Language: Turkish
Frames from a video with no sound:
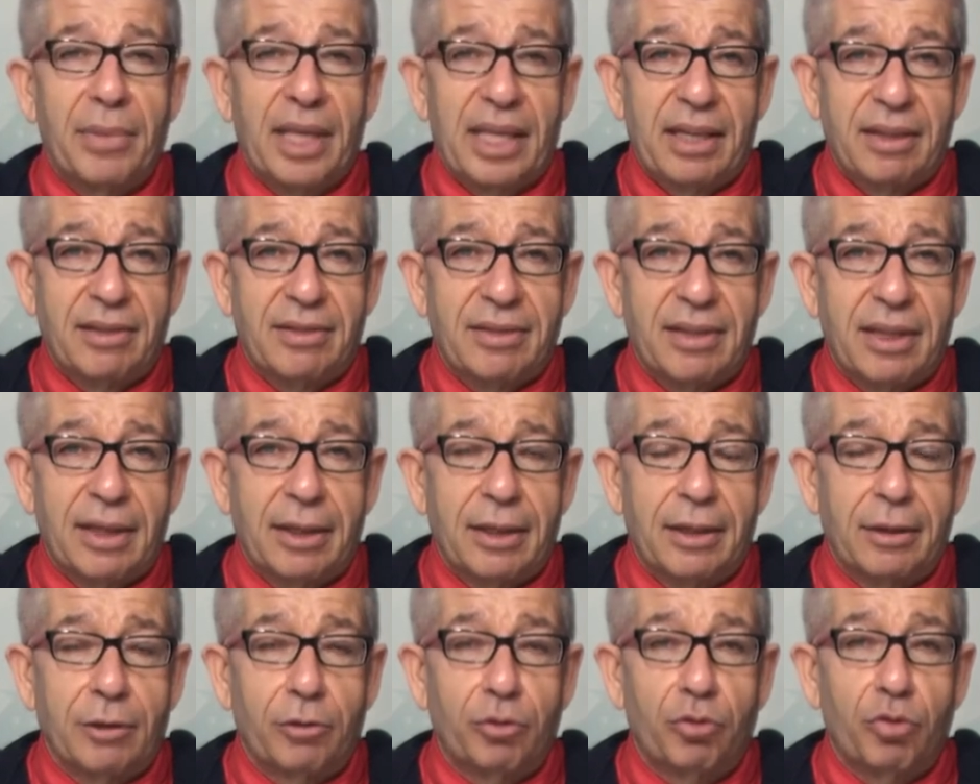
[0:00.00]

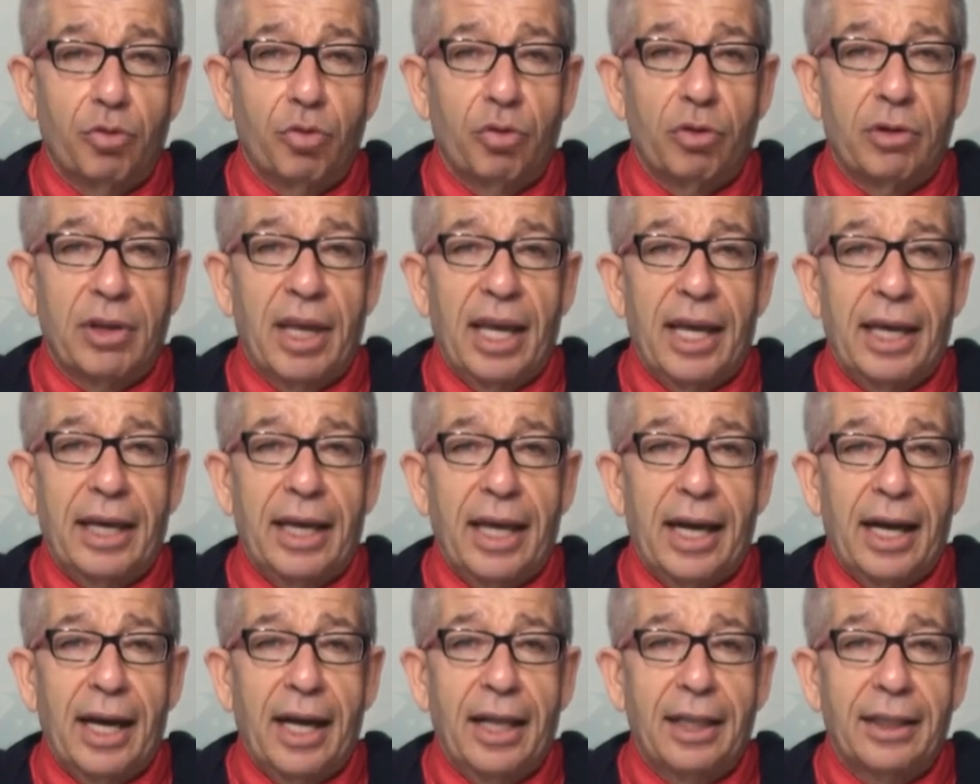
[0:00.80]
birisi. Türkiye
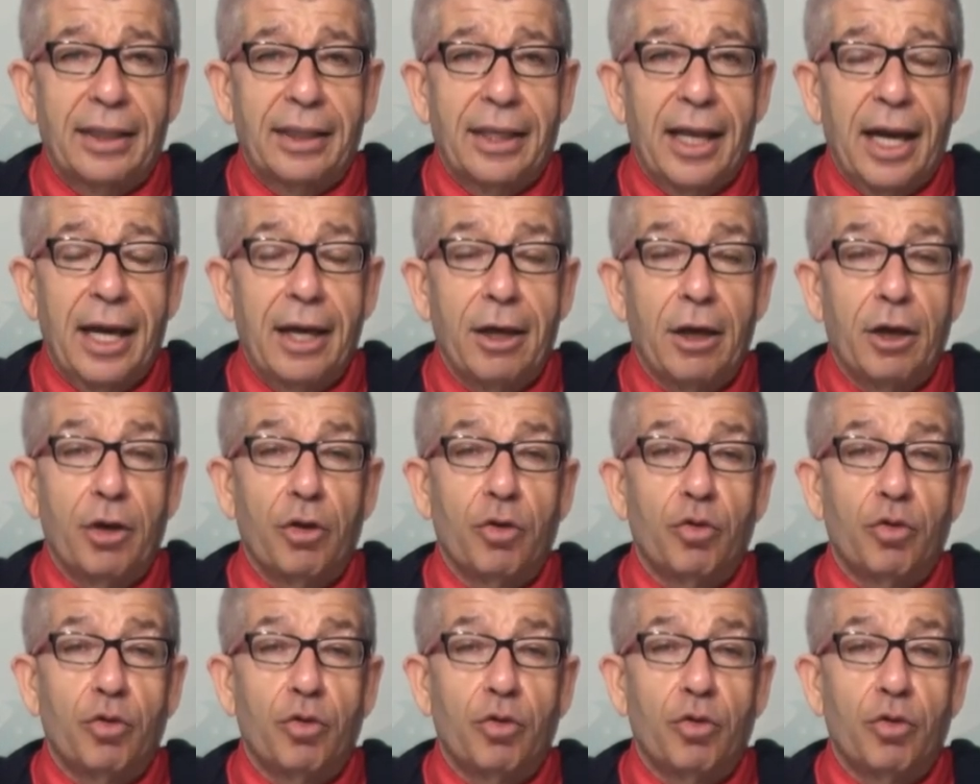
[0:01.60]
genelinde